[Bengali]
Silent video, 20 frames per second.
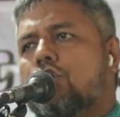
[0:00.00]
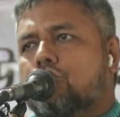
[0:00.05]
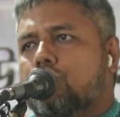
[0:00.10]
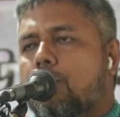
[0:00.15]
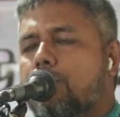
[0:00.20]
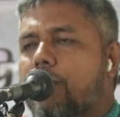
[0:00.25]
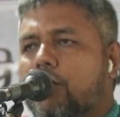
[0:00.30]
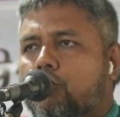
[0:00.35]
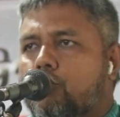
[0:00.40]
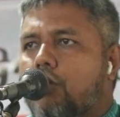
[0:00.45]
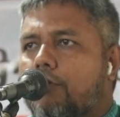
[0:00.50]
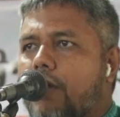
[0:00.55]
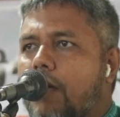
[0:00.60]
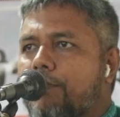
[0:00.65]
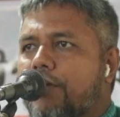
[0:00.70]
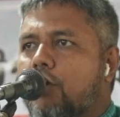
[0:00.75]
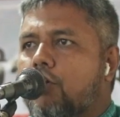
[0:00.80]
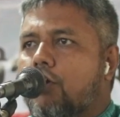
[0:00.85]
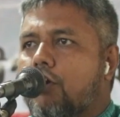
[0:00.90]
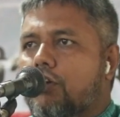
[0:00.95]

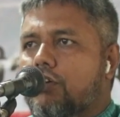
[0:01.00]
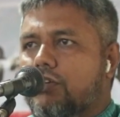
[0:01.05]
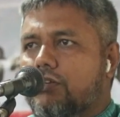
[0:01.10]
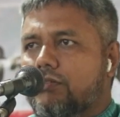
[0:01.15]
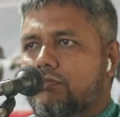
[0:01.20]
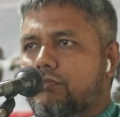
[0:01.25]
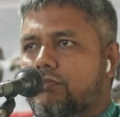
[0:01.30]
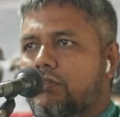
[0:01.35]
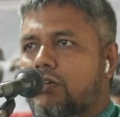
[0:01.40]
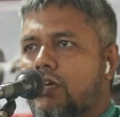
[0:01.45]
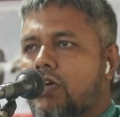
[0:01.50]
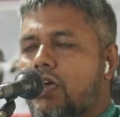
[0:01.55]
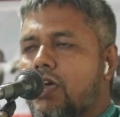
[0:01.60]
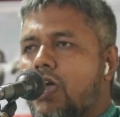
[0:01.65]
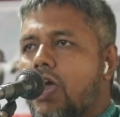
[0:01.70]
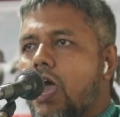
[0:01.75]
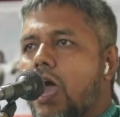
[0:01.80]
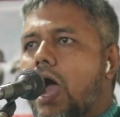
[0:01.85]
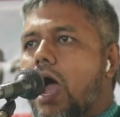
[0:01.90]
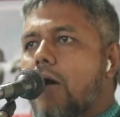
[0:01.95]
ঐক্যবদ্ধভাবে হই
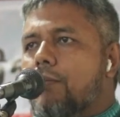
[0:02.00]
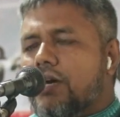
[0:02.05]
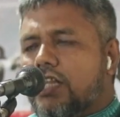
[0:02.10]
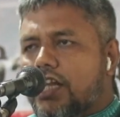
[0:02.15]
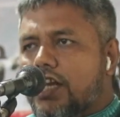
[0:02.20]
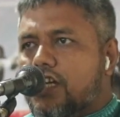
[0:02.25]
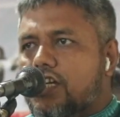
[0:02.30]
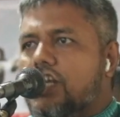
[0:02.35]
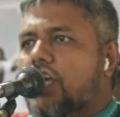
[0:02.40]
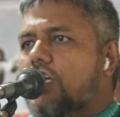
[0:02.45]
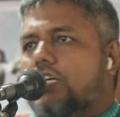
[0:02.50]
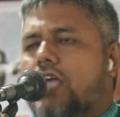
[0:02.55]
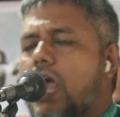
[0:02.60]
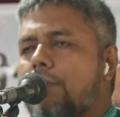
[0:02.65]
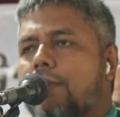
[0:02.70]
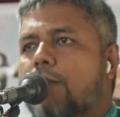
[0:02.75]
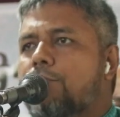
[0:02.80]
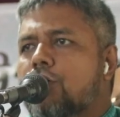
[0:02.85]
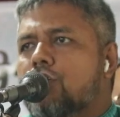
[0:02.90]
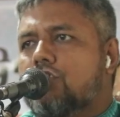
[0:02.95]
আমাদের শিক্ষা
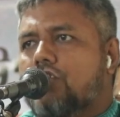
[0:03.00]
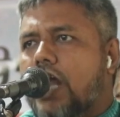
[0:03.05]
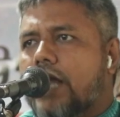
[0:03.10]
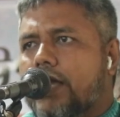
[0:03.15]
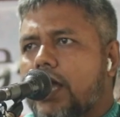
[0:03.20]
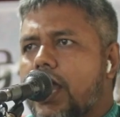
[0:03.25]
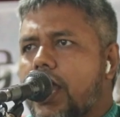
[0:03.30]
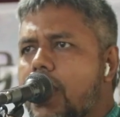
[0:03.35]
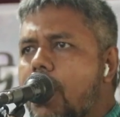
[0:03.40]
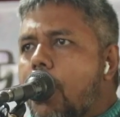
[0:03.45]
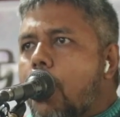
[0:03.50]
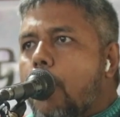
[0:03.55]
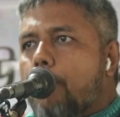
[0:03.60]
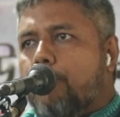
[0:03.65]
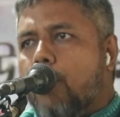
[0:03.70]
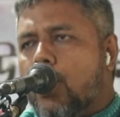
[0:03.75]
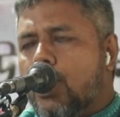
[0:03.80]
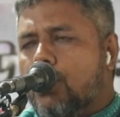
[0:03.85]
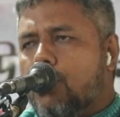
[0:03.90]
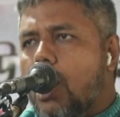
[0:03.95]
ব্যবস্থাকে
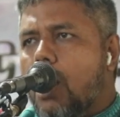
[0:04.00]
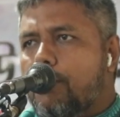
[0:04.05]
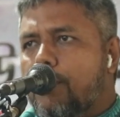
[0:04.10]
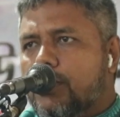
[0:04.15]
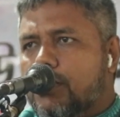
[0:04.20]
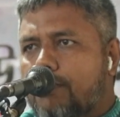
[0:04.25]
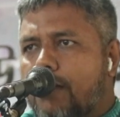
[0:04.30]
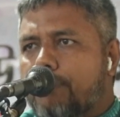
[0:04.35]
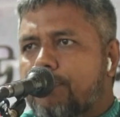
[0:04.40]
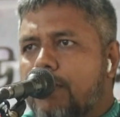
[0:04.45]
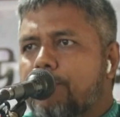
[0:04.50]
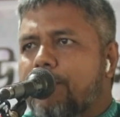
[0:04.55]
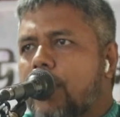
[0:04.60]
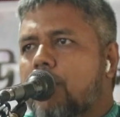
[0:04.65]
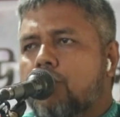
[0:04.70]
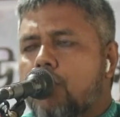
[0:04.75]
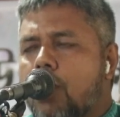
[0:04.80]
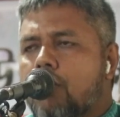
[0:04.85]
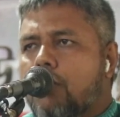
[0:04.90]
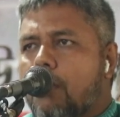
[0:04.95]
পরিকল্পিতভাবে
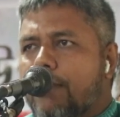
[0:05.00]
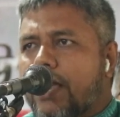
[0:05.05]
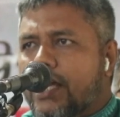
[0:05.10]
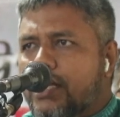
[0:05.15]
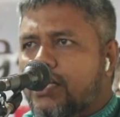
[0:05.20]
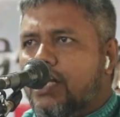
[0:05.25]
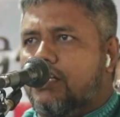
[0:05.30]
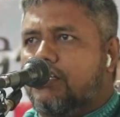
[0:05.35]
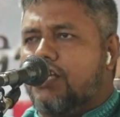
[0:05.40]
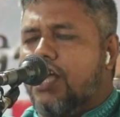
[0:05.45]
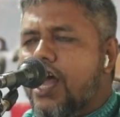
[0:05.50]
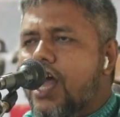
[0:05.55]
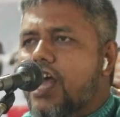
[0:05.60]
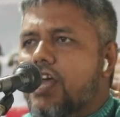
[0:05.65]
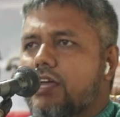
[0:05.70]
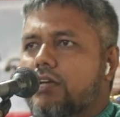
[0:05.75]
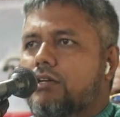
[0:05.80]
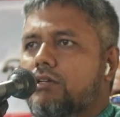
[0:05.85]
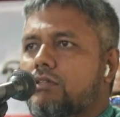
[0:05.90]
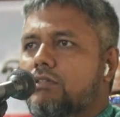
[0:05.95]
মেরুদণ্ড ভেঙে দিচ্ছে
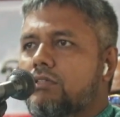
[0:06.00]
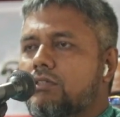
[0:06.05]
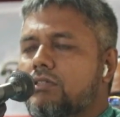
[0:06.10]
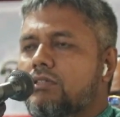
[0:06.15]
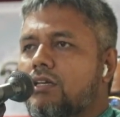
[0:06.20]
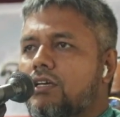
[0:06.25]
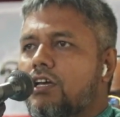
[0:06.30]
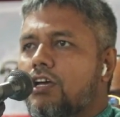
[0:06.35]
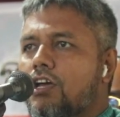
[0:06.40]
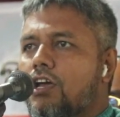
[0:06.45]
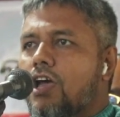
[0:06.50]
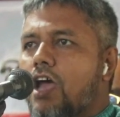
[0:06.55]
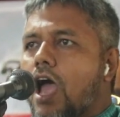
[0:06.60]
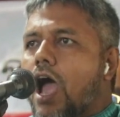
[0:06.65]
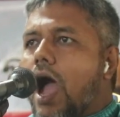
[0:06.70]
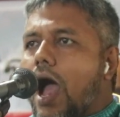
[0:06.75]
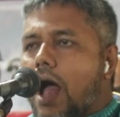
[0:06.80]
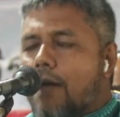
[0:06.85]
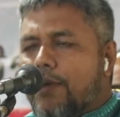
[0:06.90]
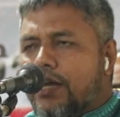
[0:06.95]

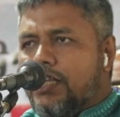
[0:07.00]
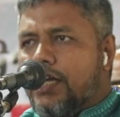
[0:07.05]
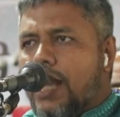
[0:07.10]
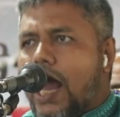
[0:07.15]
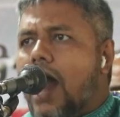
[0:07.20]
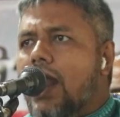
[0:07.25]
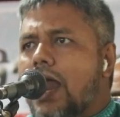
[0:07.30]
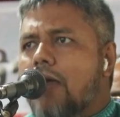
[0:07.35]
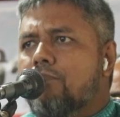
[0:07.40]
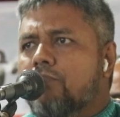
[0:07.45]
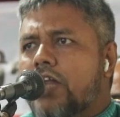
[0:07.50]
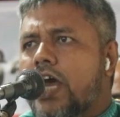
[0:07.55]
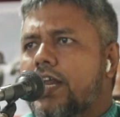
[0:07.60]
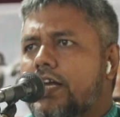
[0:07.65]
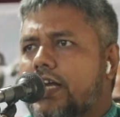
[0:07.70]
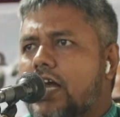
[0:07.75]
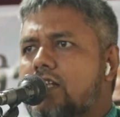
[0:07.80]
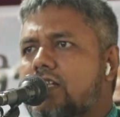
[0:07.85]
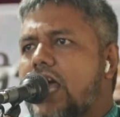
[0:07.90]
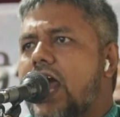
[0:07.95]
আমাদের
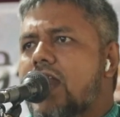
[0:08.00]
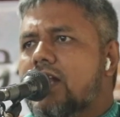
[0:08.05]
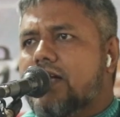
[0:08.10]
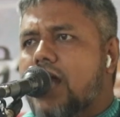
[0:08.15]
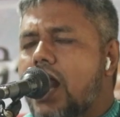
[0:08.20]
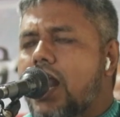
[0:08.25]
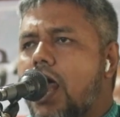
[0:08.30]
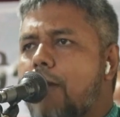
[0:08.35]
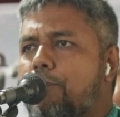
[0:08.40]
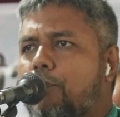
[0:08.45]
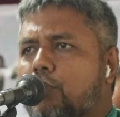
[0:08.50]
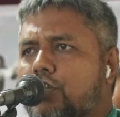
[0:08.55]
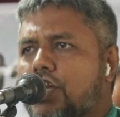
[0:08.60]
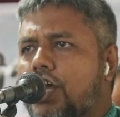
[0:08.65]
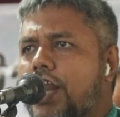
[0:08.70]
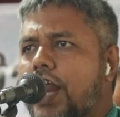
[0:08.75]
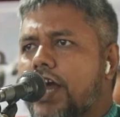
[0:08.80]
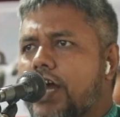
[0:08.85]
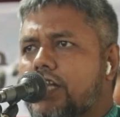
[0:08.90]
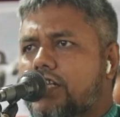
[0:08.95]
আলেমদেরকে জেলখানায়
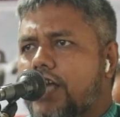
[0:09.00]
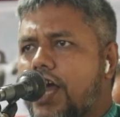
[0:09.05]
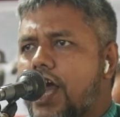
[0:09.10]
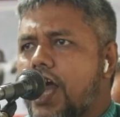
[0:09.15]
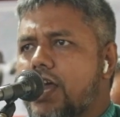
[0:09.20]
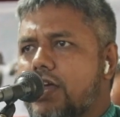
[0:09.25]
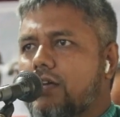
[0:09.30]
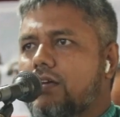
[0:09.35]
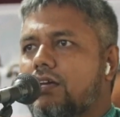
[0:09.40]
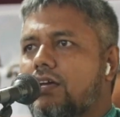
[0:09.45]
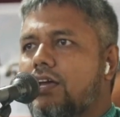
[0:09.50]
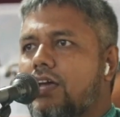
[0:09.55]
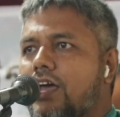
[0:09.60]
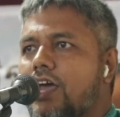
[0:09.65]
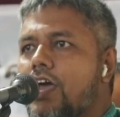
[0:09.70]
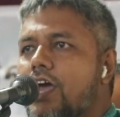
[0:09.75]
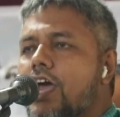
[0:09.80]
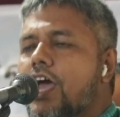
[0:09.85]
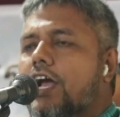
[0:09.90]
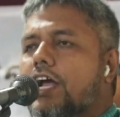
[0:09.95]
পুঁতিয়ে রেখেছে
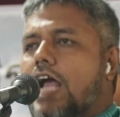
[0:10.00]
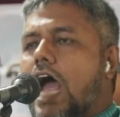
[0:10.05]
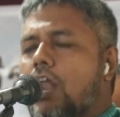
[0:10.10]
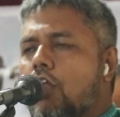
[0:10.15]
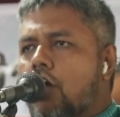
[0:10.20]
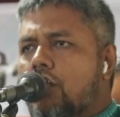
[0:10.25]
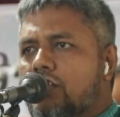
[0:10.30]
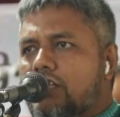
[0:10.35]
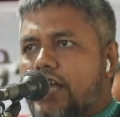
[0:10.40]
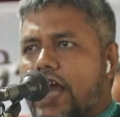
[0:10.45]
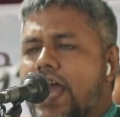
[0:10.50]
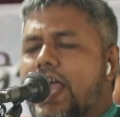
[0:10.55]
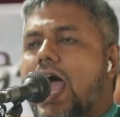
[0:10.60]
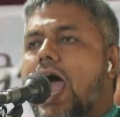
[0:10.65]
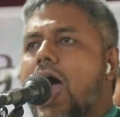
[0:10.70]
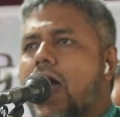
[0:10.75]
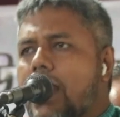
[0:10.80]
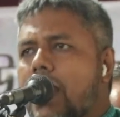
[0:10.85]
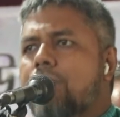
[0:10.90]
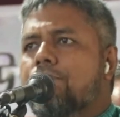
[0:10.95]
কারণ যে
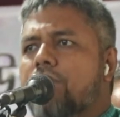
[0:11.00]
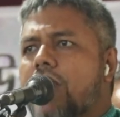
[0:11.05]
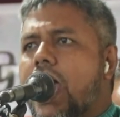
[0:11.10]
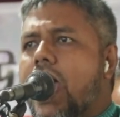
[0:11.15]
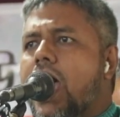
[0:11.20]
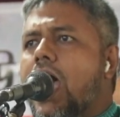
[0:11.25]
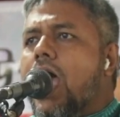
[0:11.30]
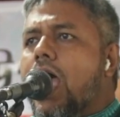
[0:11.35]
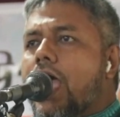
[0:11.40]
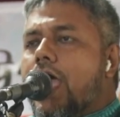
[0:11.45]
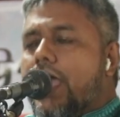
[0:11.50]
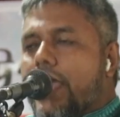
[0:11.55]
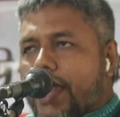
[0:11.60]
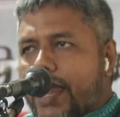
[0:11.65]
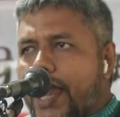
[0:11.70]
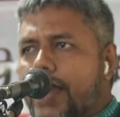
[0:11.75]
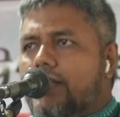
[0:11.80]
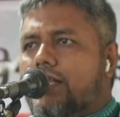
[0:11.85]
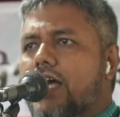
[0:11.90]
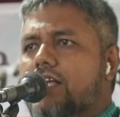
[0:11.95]
আলেমরা
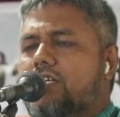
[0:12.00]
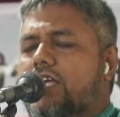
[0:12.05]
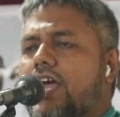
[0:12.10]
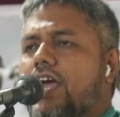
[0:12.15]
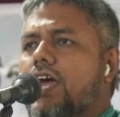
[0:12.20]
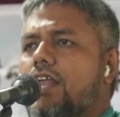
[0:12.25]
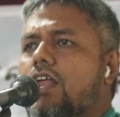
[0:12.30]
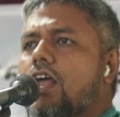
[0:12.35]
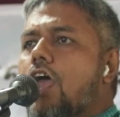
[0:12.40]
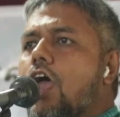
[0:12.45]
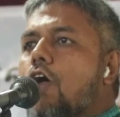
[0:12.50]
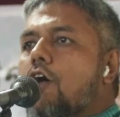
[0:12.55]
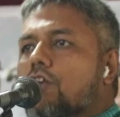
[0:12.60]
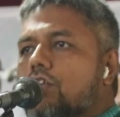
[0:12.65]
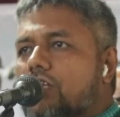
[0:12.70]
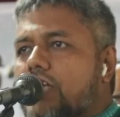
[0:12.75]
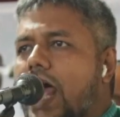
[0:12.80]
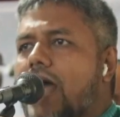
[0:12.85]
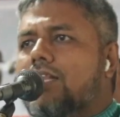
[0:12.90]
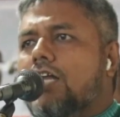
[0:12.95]
এই দেশের
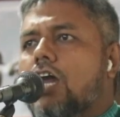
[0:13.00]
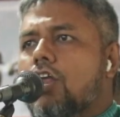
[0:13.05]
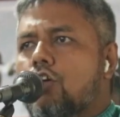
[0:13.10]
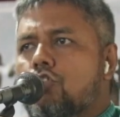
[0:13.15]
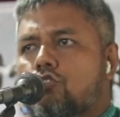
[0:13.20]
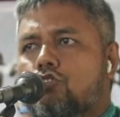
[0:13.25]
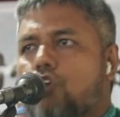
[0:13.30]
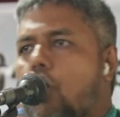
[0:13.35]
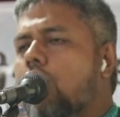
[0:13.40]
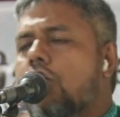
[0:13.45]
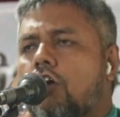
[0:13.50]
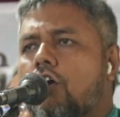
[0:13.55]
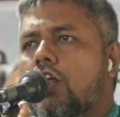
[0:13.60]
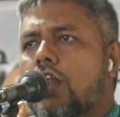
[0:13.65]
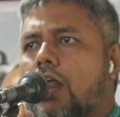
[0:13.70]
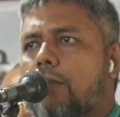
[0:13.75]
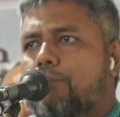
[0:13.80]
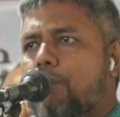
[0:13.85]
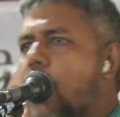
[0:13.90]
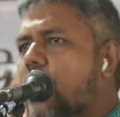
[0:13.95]
সাধারণ
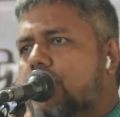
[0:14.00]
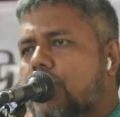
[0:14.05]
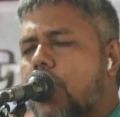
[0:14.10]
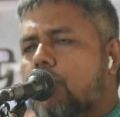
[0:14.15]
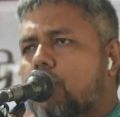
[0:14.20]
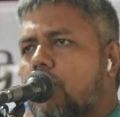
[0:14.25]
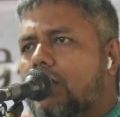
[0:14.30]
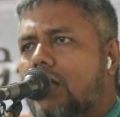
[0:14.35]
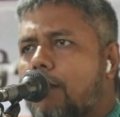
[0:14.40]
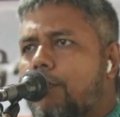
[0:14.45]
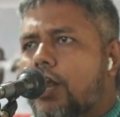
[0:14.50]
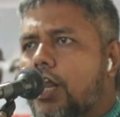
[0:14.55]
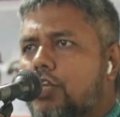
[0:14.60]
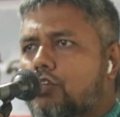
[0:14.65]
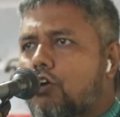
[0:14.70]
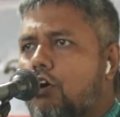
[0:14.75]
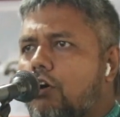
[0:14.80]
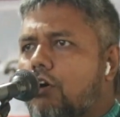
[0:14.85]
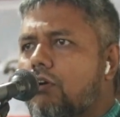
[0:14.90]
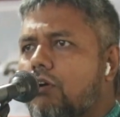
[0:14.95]
জনগণের পক্ষে কথা বলে
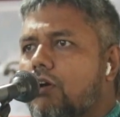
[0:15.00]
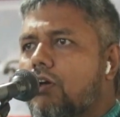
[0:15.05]
তো